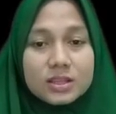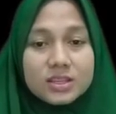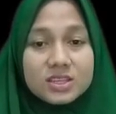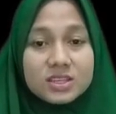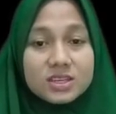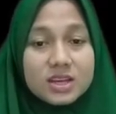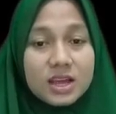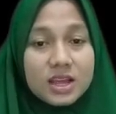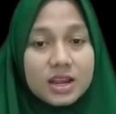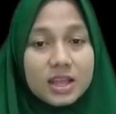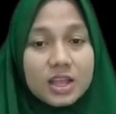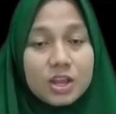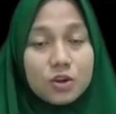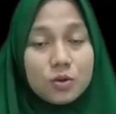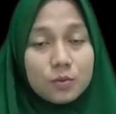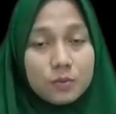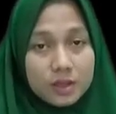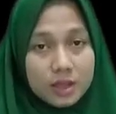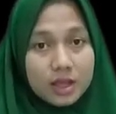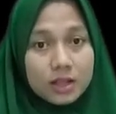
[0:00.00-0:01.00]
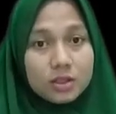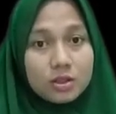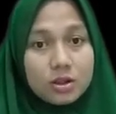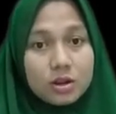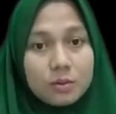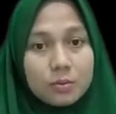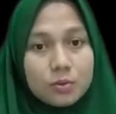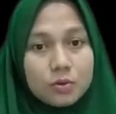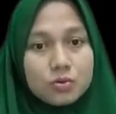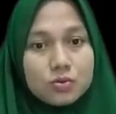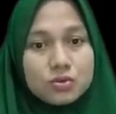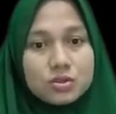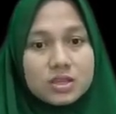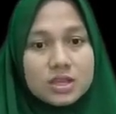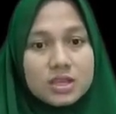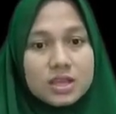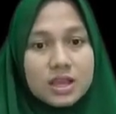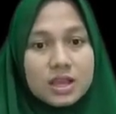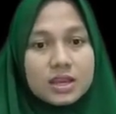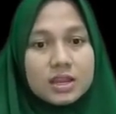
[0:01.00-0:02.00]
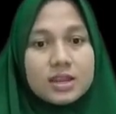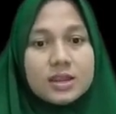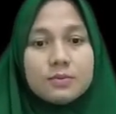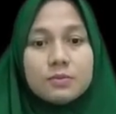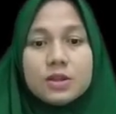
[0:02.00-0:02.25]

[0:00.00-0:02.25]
cara hidupnya atau reproduksinya.